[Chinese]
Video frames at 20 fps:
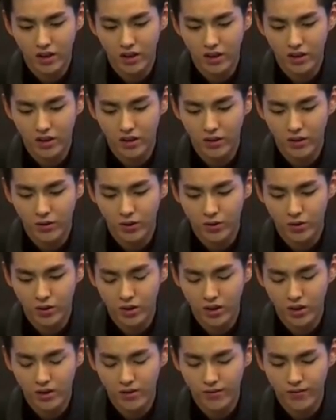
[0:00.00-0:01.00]
然后我觉
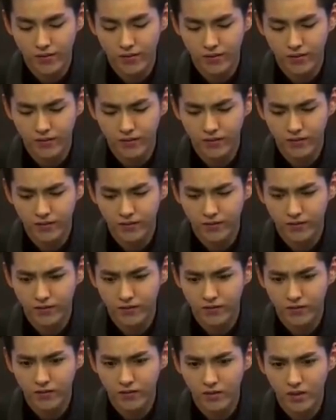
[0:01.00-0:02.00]
得嗯，
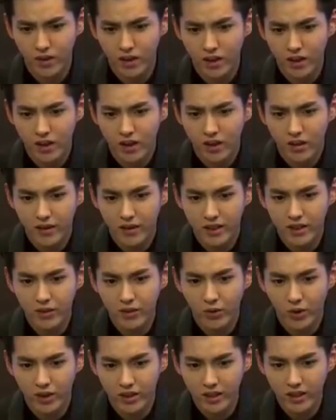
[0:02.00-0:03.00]
反
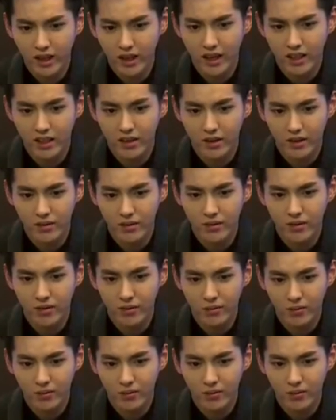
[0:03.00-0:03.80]
正我自己还是。